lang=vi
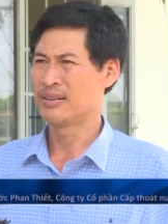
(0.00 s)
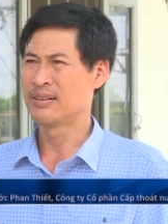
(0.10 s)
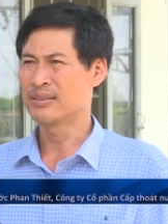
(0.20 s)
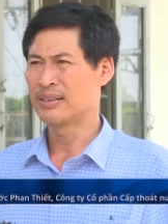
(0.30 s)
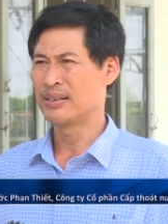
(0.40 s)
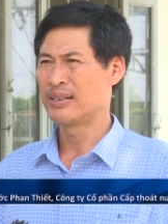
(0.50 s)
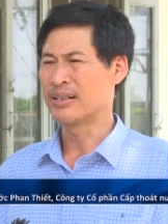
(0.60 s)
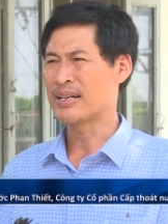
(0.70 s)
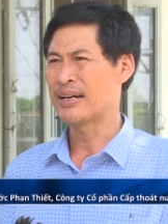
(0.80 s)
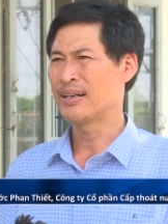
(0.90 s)
nước thì
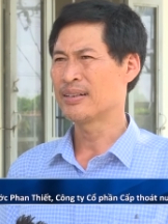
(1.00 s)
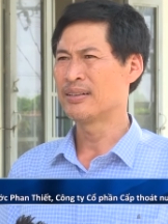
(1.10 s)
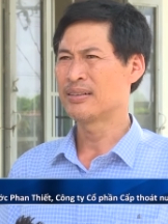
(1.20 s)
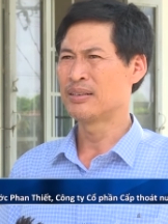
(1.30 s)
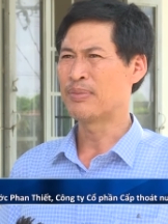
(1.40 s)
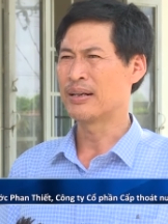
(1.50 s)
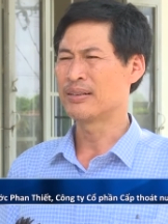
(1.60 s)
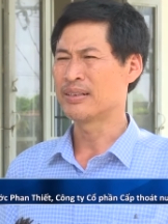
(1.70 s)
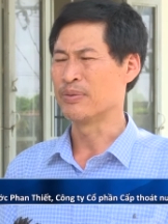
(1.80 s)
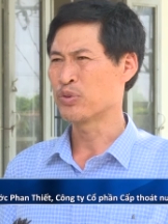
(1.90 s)
hiện tại đã cơ
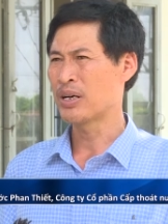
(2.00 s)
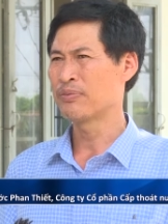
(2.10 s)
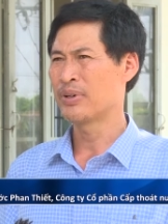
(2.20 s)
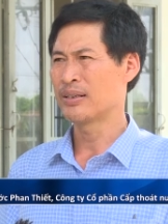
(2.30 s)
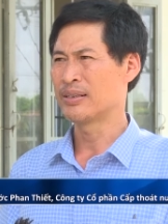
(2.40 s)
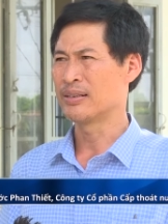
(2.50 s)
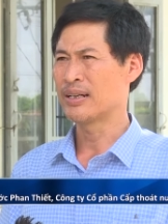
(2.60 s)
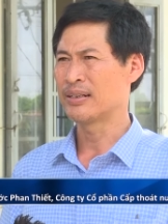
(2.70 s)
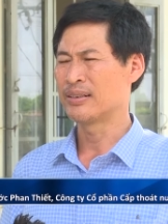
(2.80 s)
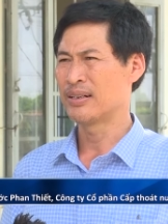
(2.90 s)
bản được kiểm soát và hiện
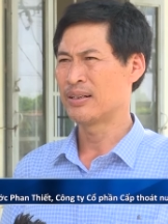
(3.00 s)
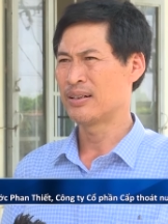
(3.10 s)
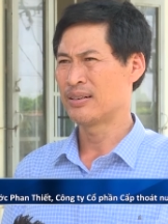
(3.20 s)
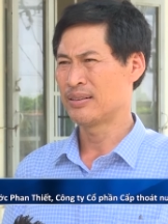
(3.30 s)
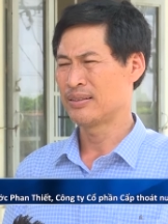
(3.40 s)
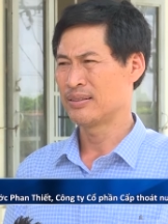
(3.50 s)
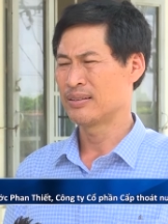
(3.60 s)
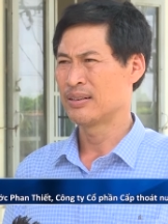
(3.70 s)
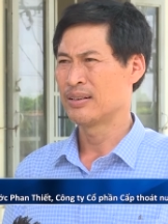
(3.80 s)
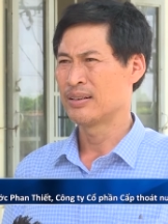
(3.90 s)
tại
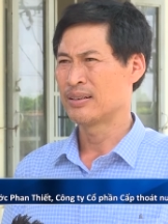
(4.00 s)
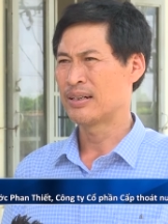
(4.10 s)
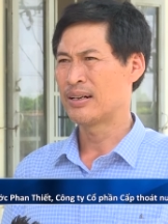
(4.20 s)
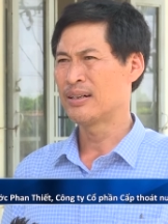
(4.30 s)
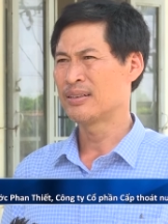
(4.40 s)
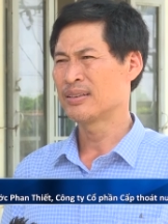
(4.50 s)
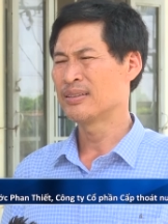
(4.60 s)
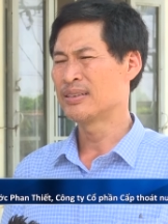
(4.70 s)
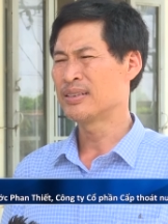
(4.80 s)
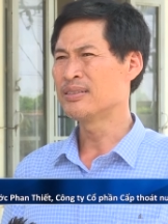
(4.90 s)
đã
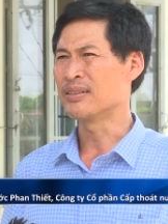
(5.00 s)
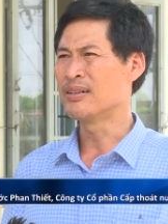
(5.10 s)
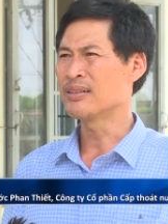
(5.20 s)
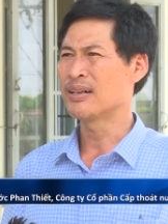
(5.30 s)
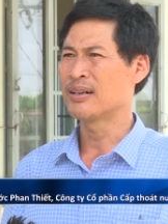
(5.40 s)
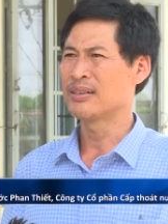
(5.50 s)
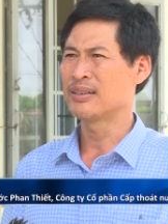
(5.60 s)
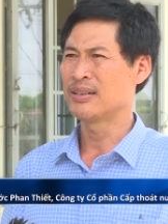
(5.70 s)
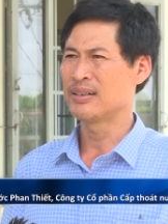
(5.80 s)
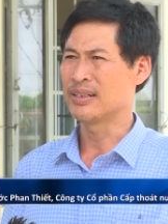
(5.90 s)
cái chất lượng nước đã
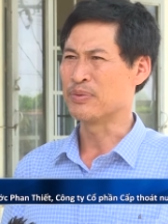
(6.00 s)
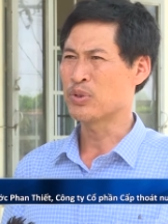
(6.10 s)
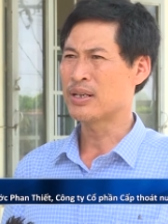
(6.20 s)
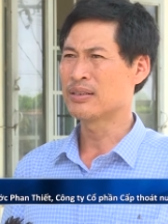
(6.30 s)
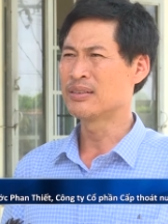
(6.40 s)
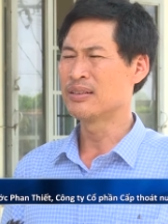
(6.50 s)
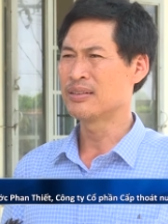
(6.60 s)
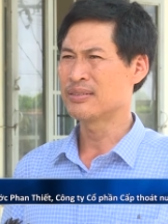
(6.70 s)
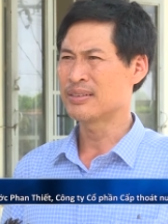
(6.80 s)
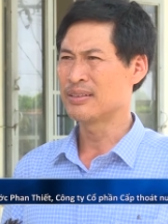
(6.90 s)
kiểm soát
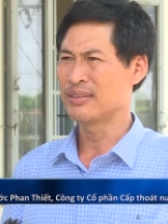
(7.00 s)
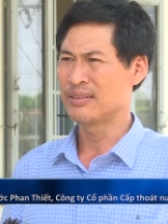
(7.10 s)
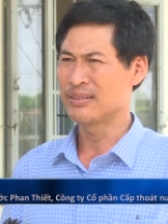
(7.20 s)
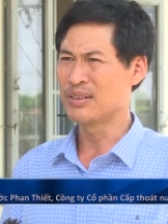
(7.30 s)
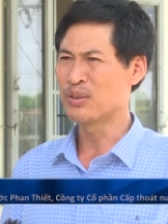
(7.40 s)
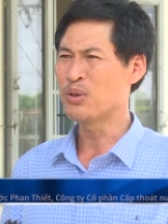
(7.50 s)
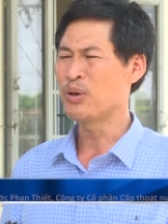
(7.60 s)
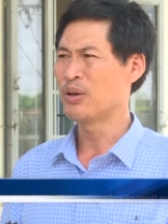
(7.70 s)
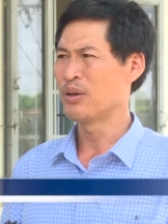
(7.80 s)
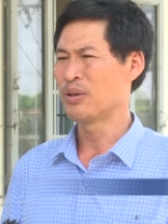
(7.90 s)
tương
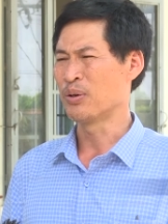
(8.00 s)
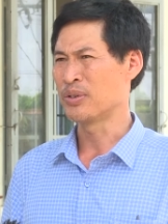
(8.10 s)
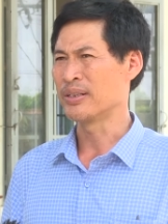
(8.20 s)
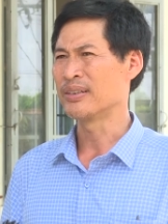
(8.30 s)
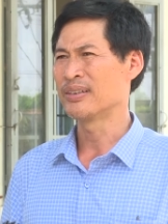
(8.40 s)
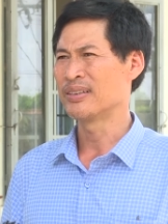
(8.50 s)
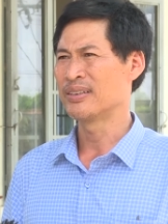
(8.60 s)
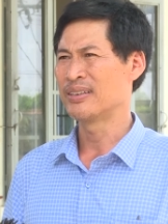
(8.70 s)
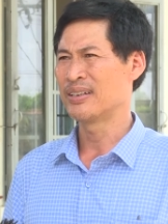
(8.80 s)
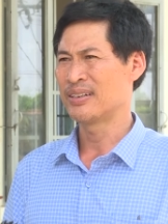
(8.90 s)
đối ổn định.
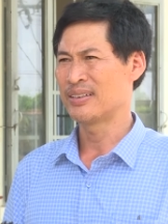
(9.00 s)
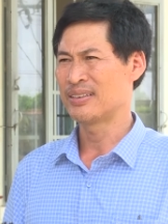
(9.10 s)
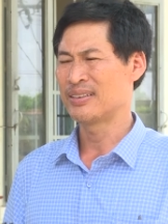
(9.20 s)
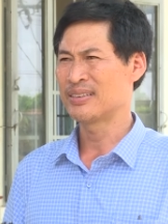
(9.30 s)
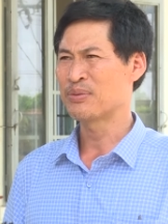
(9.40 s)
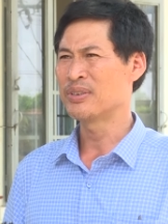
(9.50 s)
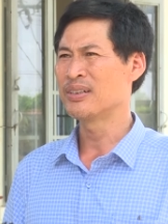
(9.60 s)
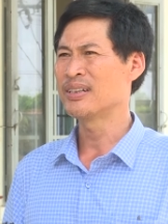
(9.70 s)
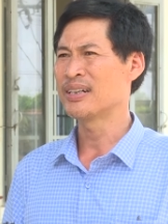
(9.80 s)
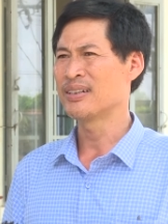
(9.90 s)
Thì trong
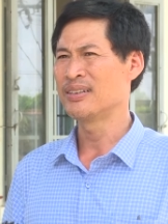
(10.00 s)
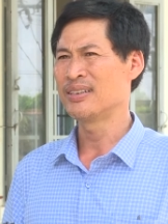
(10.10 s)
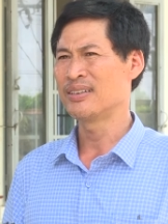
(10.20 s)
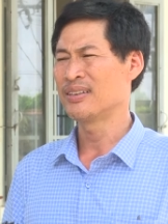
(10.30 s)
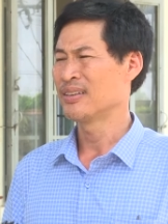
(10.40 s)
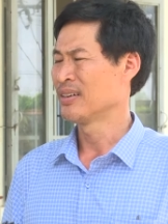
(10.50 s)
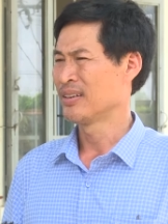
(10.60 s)
những ngày tới thì